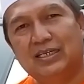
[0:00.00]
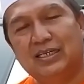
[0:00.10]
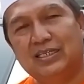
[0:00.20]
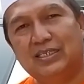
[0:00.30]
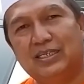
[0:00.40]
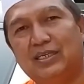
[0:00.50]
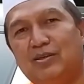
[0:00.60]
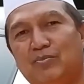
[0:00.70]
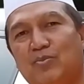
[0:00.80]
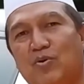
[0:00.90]

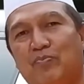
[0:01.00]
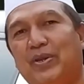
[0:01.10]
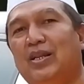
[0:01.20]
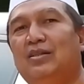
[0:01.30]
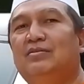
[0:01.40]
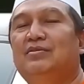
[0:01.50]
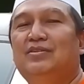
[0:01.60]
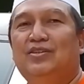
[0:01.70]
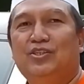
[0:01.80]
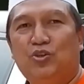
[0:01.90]
Rizky Mobil
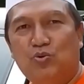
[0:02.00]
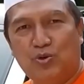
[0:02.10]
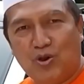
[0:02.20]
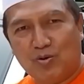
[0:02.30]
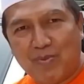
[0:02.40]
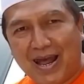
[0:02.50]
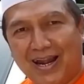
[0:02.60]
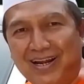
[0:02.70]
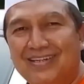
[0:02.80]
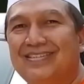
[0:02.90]
New Normal